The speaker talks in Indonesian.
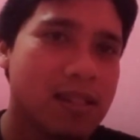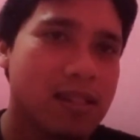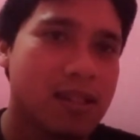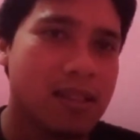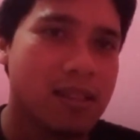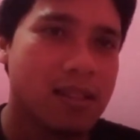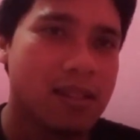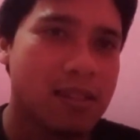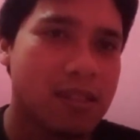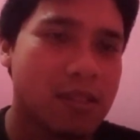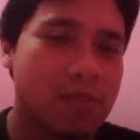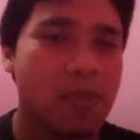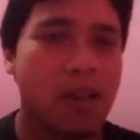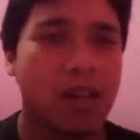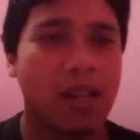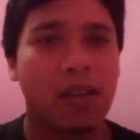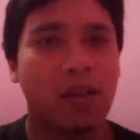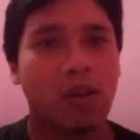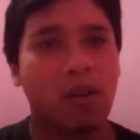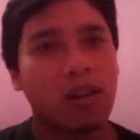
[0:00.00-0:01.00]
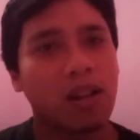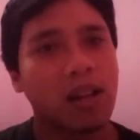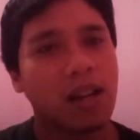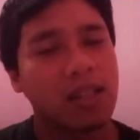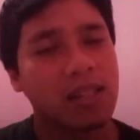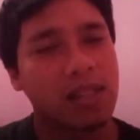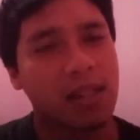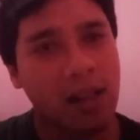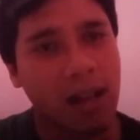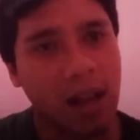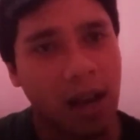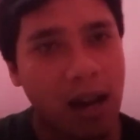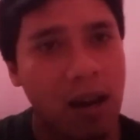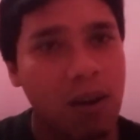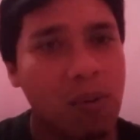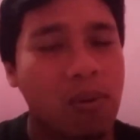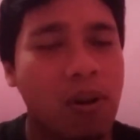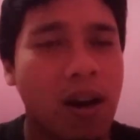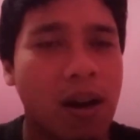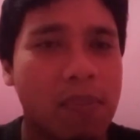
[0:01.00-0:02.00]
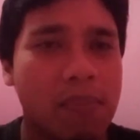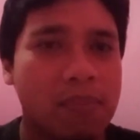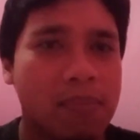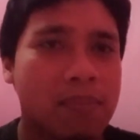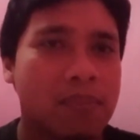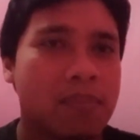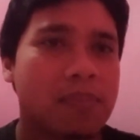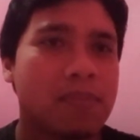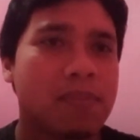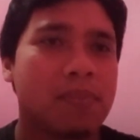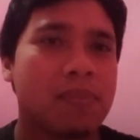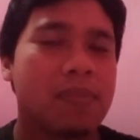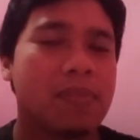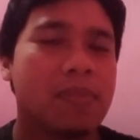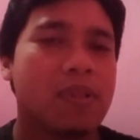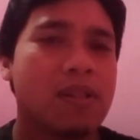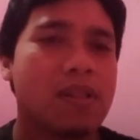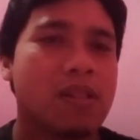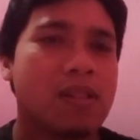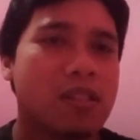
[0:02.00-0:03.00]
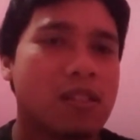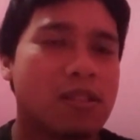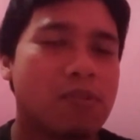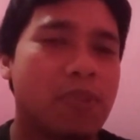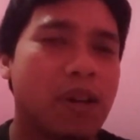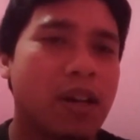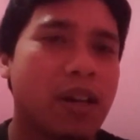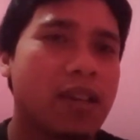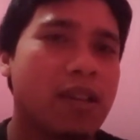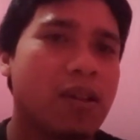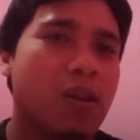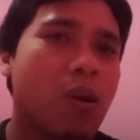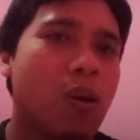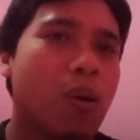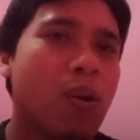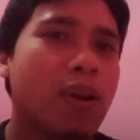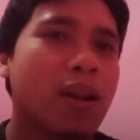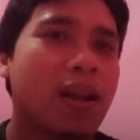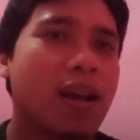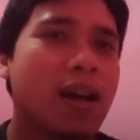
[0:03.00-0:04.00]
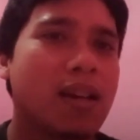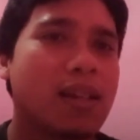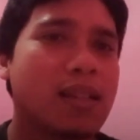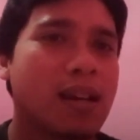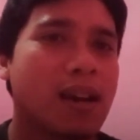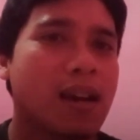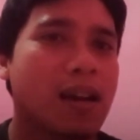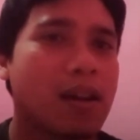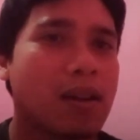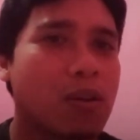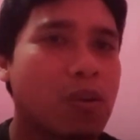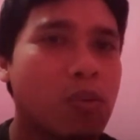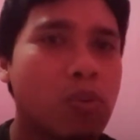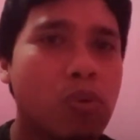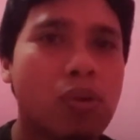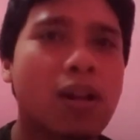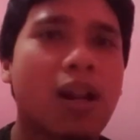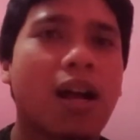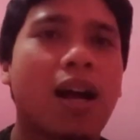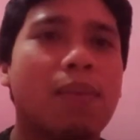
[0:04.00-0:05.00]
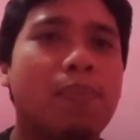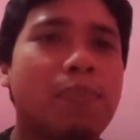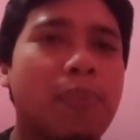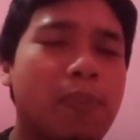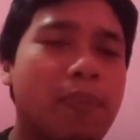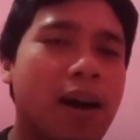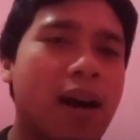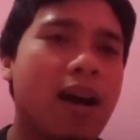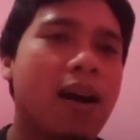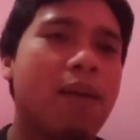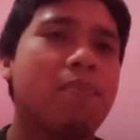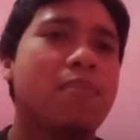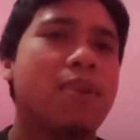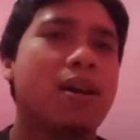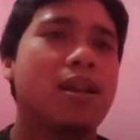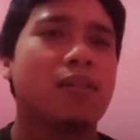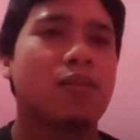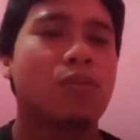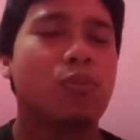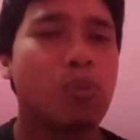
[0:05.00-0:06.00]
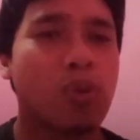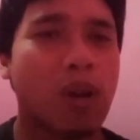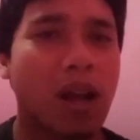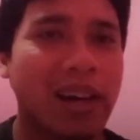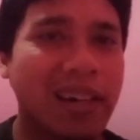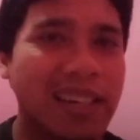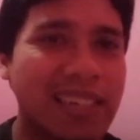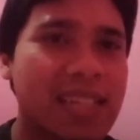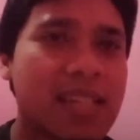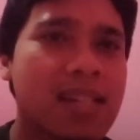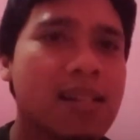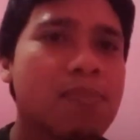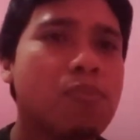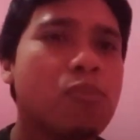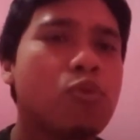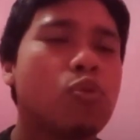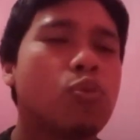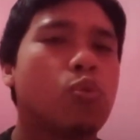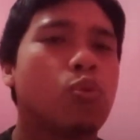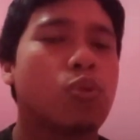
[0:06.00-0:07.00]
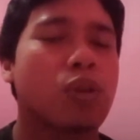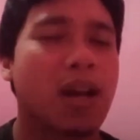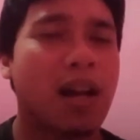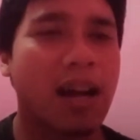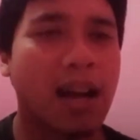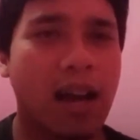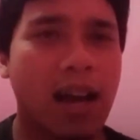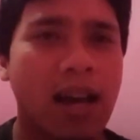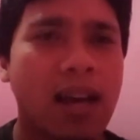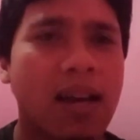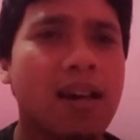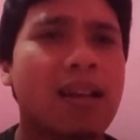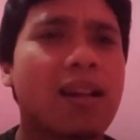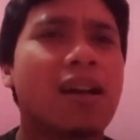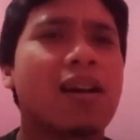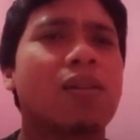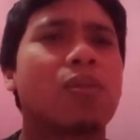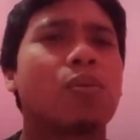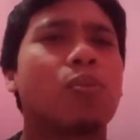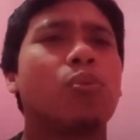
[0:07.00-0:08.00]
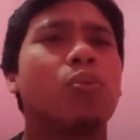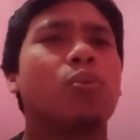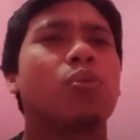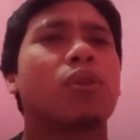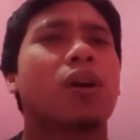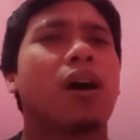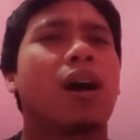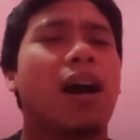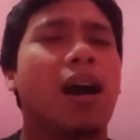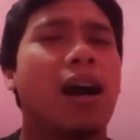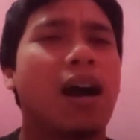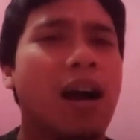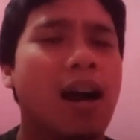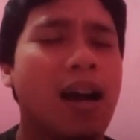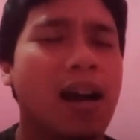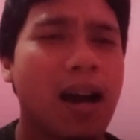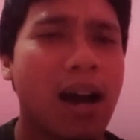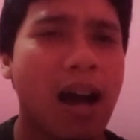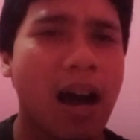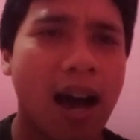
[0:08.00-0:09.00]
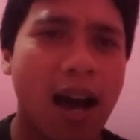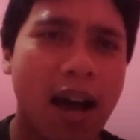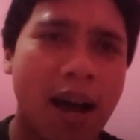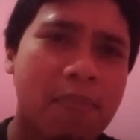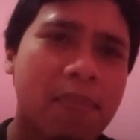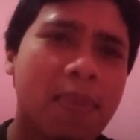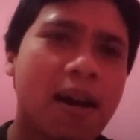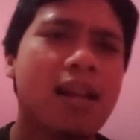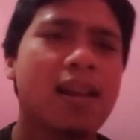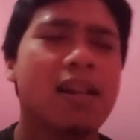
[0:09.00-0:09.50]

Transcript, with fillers: sebagai orang yang awam, sebagai orang yang kurang pemahaman, kurang ilmu, kurang akhlak, kurang amal,